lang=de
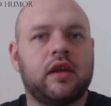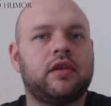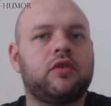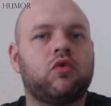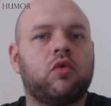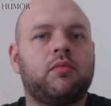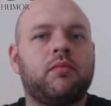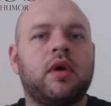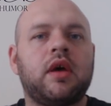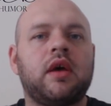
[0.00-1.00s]
dich
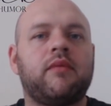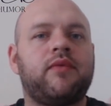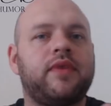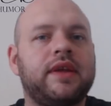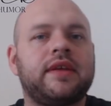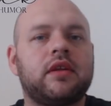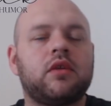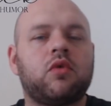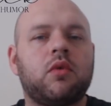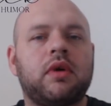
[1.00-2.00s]
um
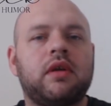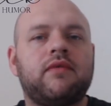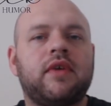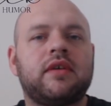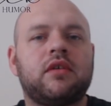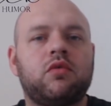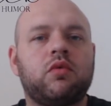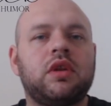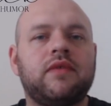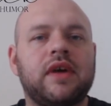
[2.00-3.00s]
Pflichten kümmern, welche
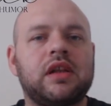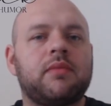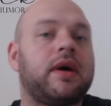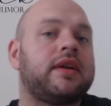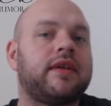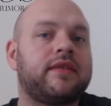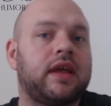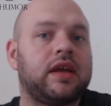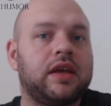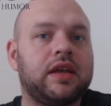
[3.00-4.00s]
du in die Welt gebracht hast,
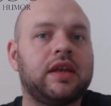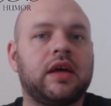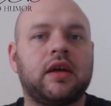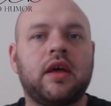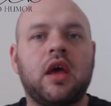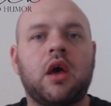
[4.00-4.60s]
deine Kinder.